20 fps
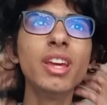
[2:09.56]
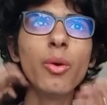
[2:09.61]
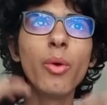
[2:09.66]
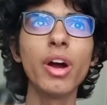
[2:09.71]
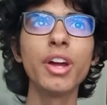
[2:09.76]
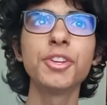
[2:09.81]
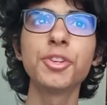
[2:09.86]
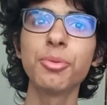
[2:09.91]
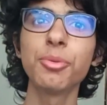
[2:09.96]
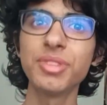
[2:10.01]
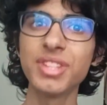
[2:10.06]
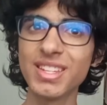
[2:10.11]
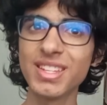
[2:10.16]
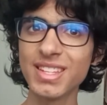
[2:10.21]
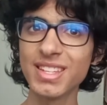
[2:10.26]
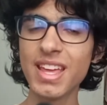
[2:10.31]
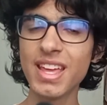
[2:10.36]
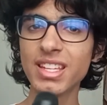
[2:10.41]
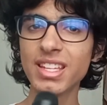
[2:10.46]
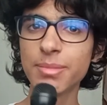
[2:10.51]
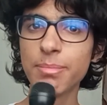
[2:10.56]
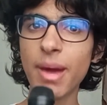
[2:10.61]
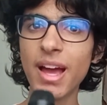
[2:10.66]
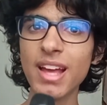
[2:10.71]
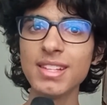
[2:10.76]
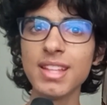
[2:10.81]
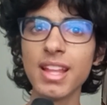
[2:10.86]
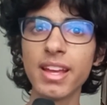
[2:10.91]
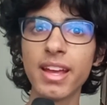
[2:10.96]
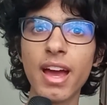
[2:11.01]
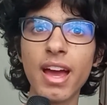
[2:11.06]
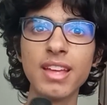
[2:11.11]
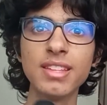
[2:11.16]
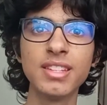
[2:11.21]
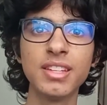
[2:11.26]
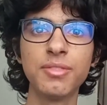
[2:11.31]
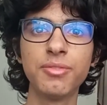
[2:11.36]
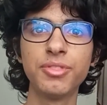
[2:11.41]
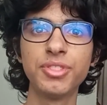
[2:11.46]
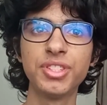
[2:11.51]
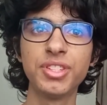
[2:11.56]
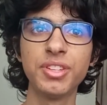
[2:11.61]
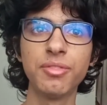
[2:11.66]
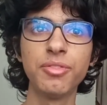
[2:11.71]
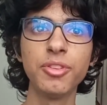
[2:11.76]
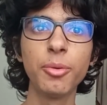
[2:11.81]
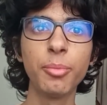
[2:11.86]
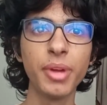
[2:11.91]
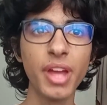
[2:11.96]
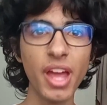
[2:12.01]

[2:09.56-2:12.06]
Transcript: eu acho uma das ideias mais legais desse filme.